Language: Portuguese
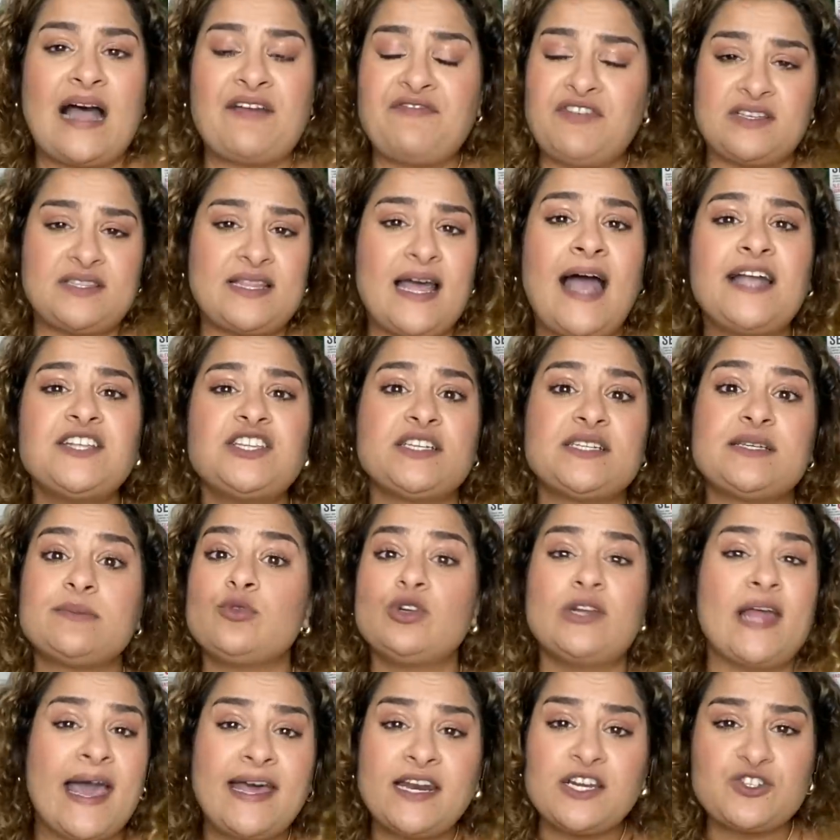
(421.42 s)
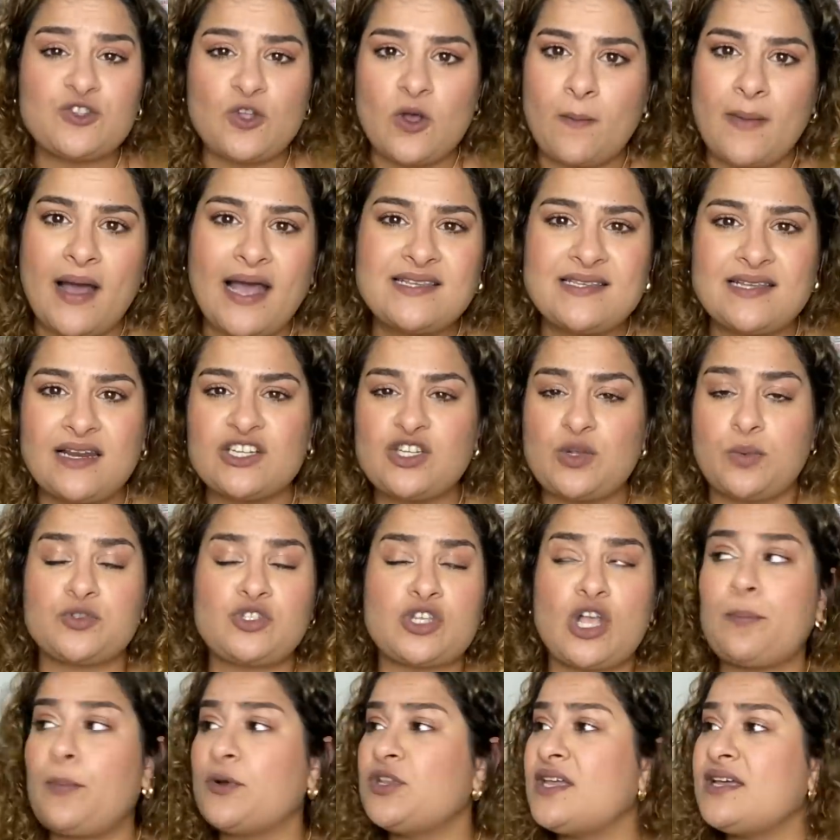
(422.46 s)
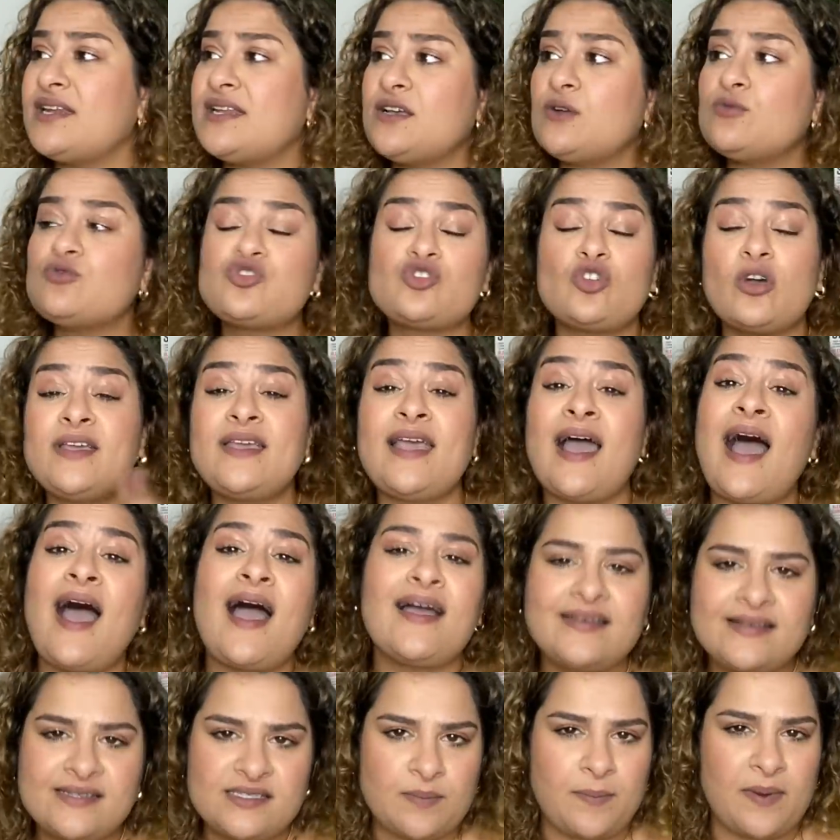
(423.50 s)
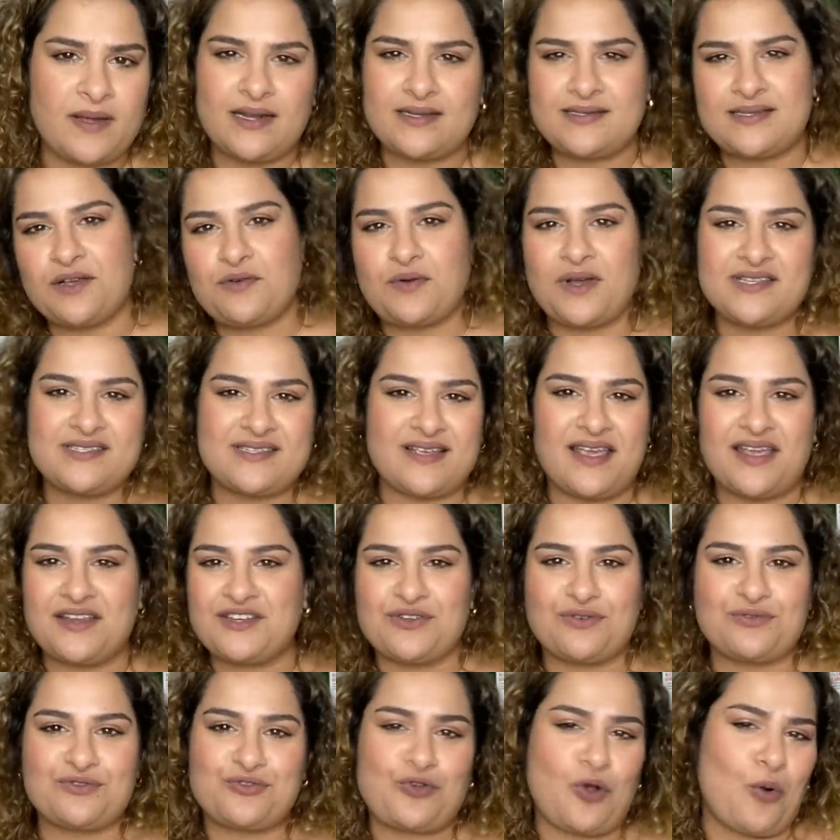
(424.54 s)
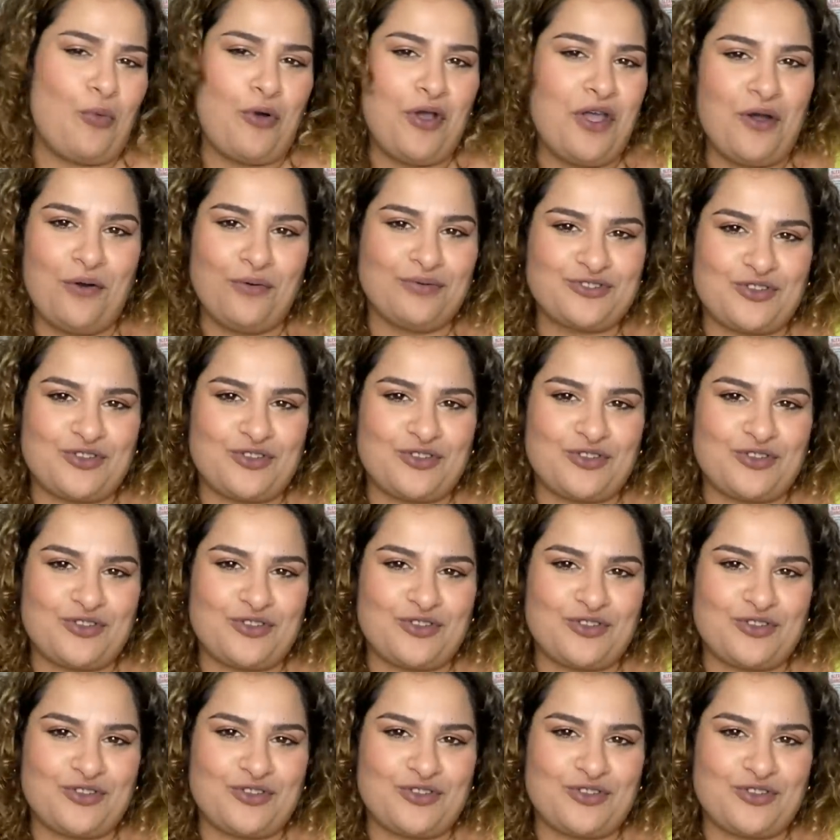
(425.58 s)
A verdade é que mulheres normais, elas só poderiam sonhar em se parecer com as angels, como eu